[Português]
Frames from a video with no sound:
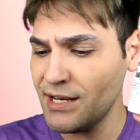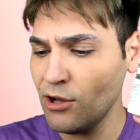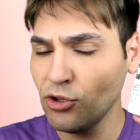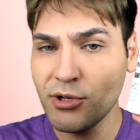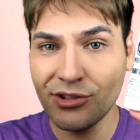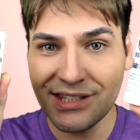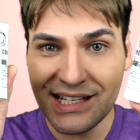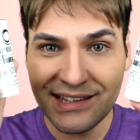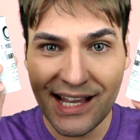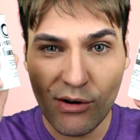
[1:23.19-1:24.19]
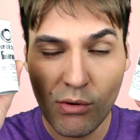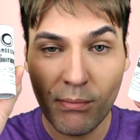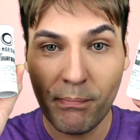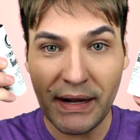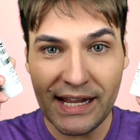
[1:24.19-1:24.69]
Ele é o número
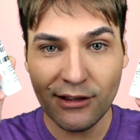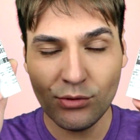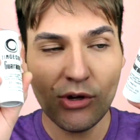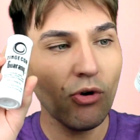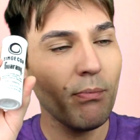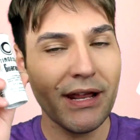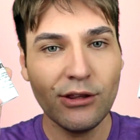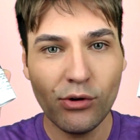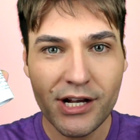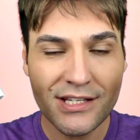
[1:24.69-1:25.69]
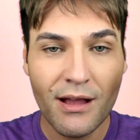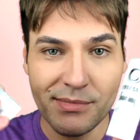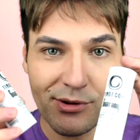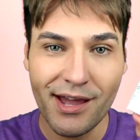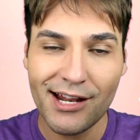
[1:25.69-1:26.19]
31 preto e eu comprei dois
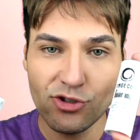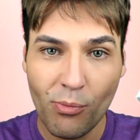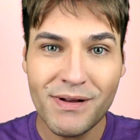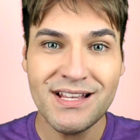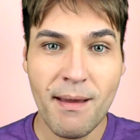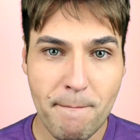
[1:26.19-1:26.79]
porque eu quero as roupas